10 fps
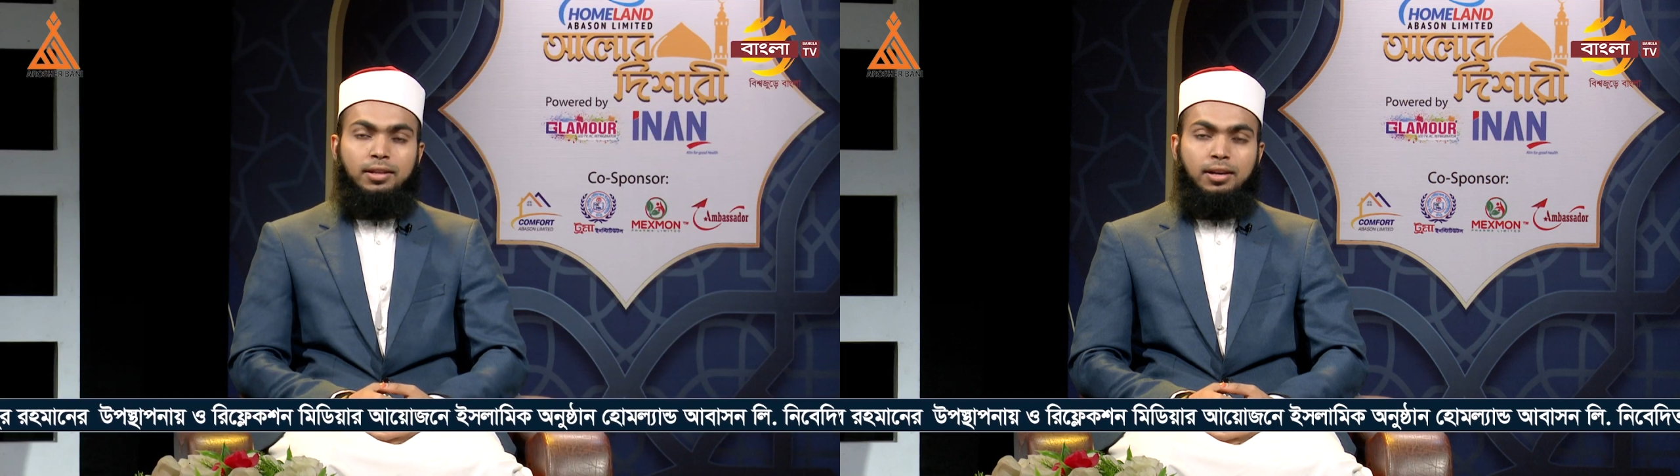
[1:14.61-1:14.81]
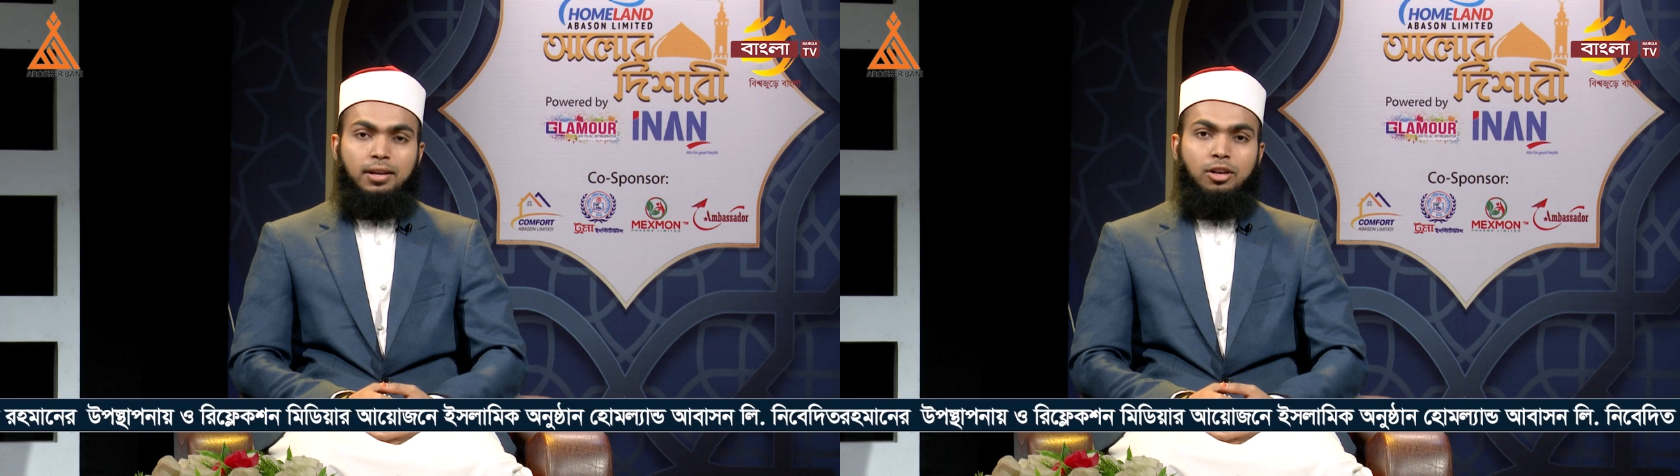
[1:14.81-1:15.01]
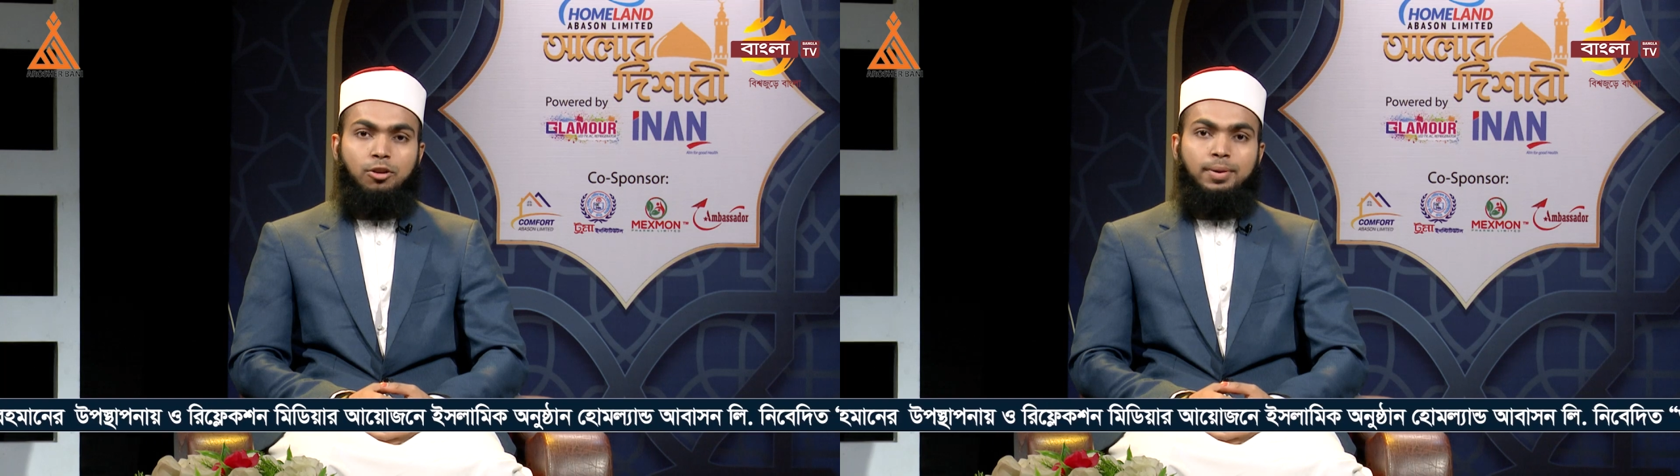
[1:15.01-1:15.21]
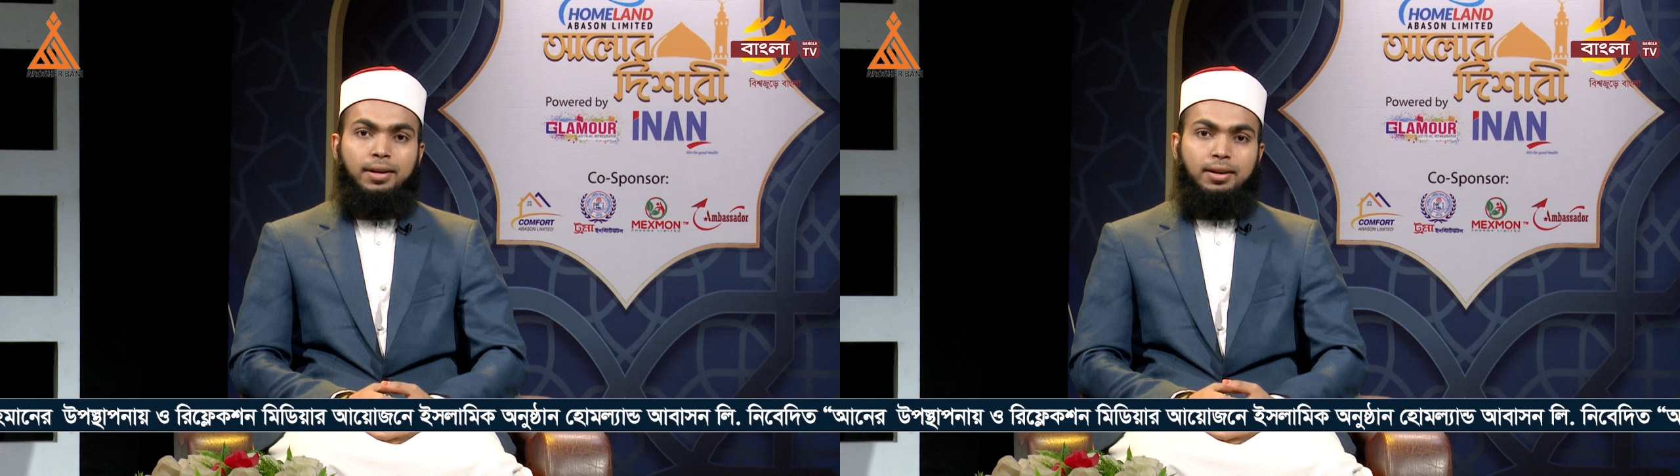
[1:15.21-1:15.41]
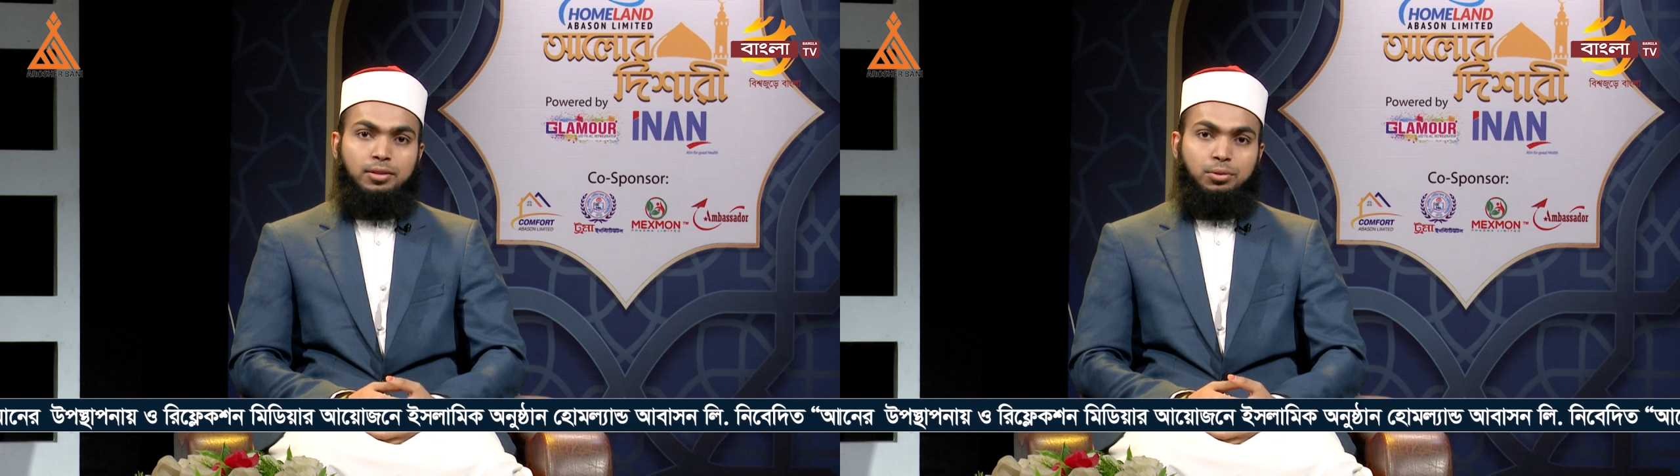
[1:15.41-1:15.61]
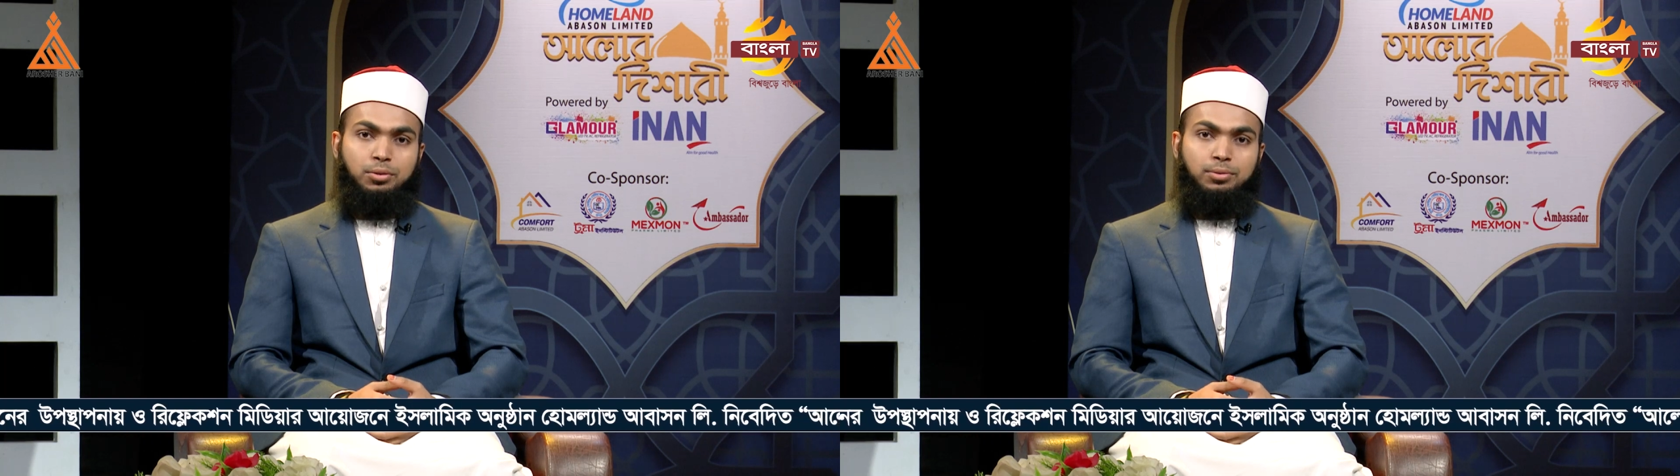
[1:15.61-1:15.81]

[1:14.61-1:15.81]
তালাকাত